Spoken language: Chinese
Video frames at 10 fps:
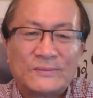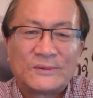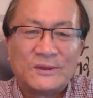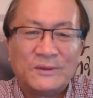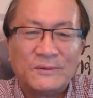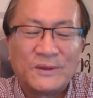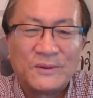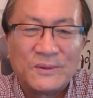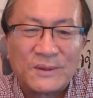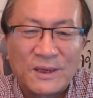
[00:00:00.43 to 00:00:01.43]
各位网
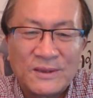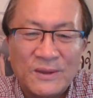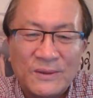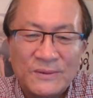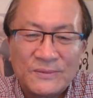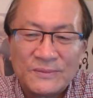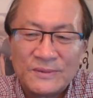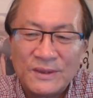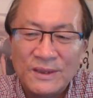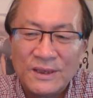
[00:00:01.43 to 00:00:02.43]
友，大家好！
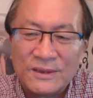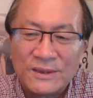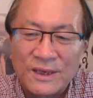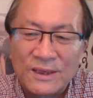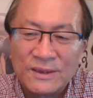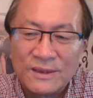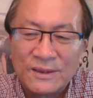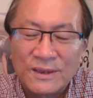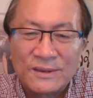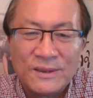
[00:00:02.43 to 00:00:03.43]
今天是二
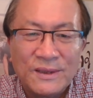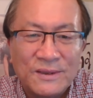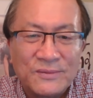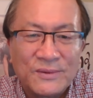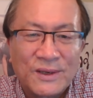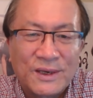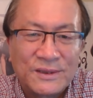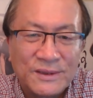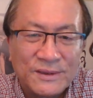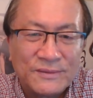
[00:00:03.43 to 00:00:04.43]
零二一年五月二
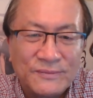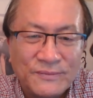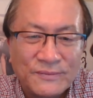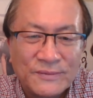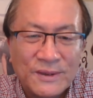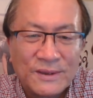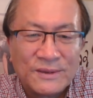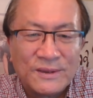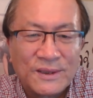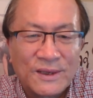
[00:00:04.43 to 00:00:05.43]
十日。
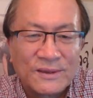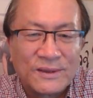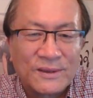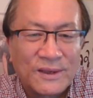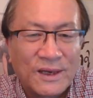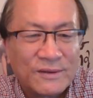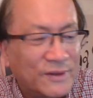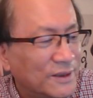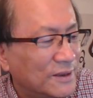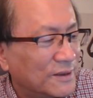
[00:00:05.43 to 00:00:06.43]
今天看到海
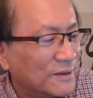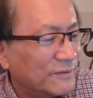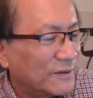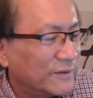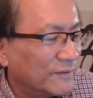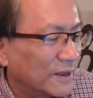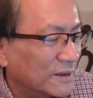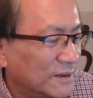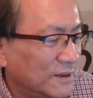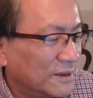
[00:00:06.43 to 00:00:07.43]
外的外媒网
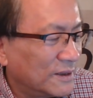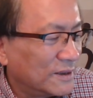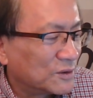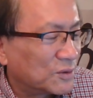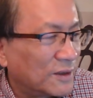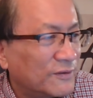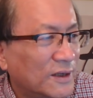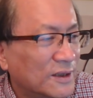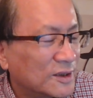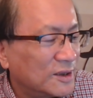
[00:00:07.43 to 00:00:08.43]
转
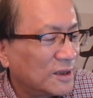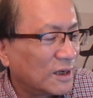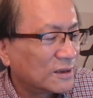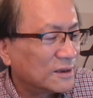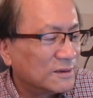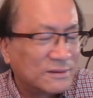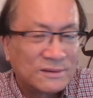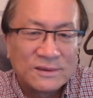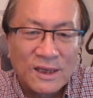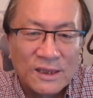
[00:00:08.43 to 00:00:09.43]
发了新唐人
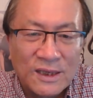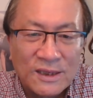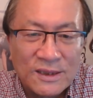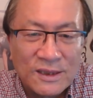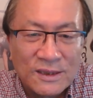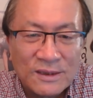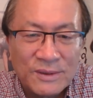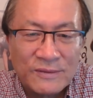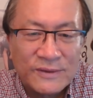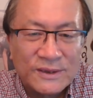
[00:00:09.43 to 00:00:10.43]
电台的一
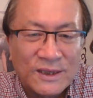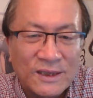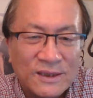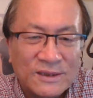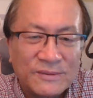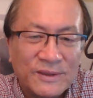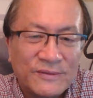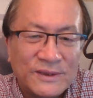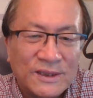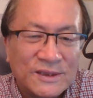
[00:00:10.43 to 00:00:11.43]
篇文章。这篇
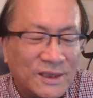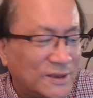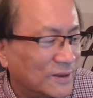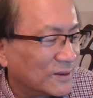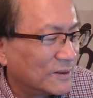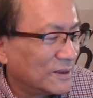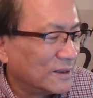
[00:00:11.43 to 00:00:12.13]
文章介绍